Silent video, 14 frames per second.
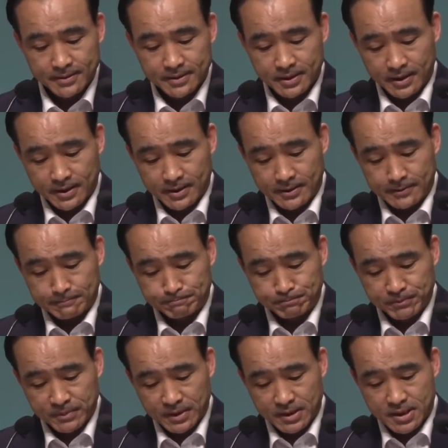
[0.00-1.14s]
자,
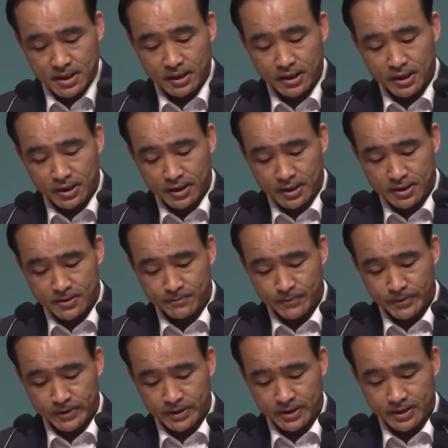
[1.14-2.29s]
상쾌한
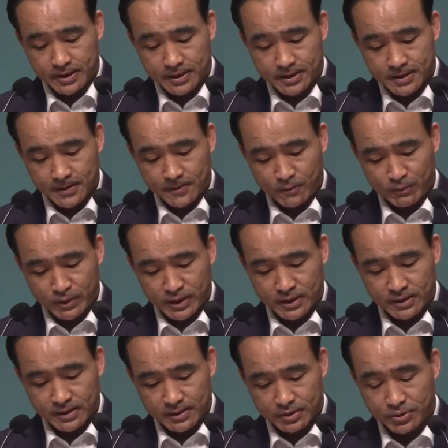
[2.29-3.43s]
아침인데
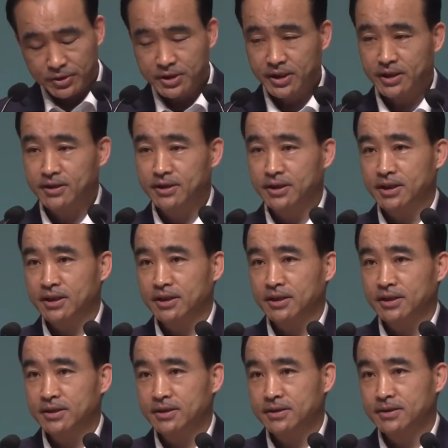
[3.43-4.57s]
자꾸만 좋지 않은
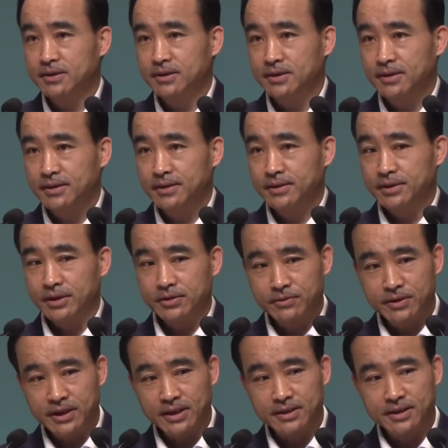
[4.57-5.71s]
이야기를 해서
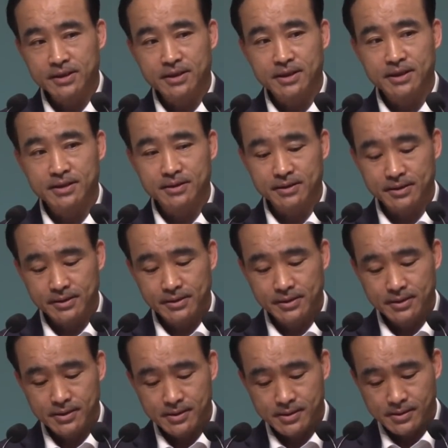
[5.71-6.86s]
죄송하게 생각하는데
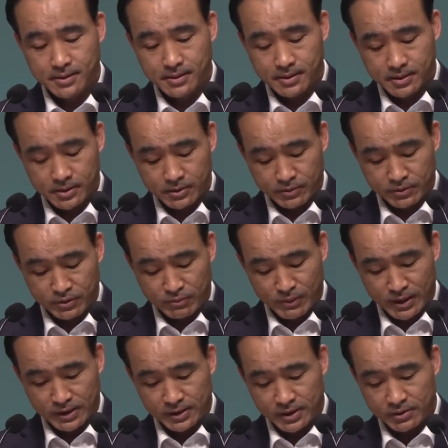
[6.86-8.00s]
기도를
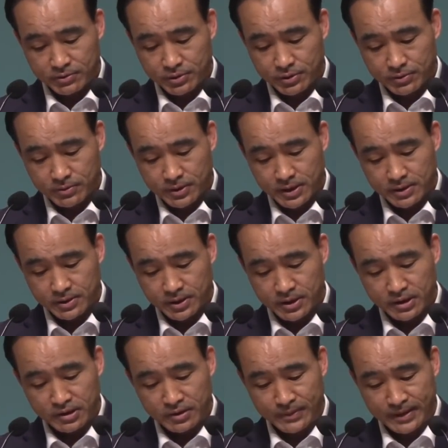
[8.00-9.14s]
많이 해주시고 깨어
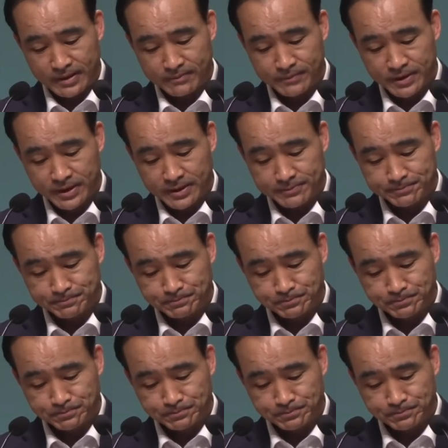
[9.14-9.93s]
있기를 바랍니다.